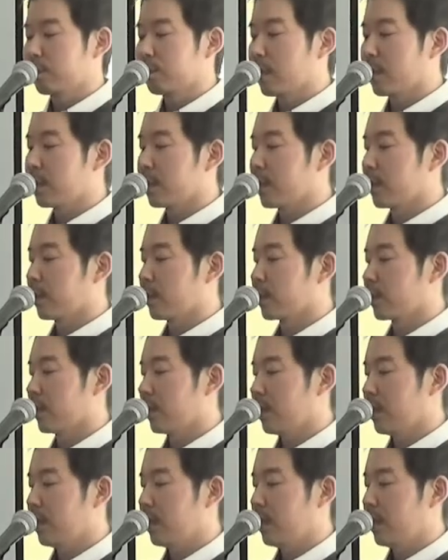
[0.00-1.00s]
命令なんです。
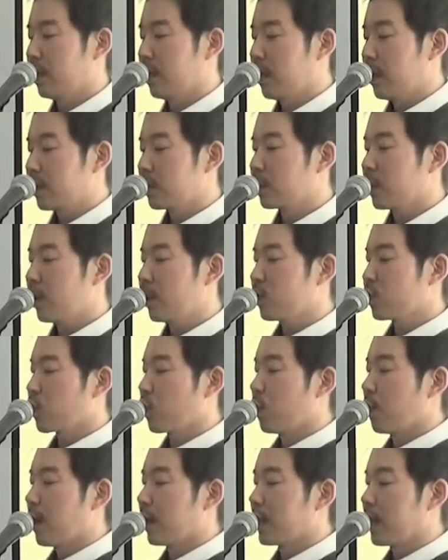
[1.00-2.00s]
聖
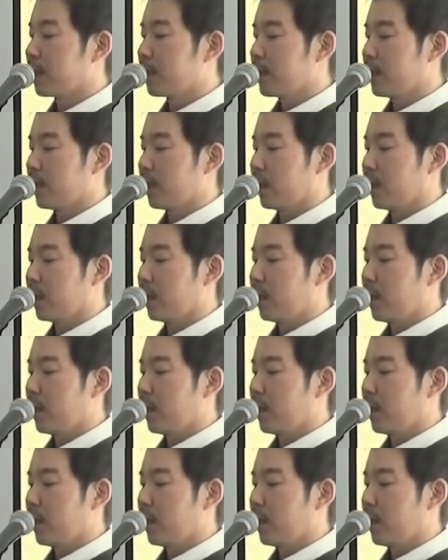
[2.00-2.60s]
書を学び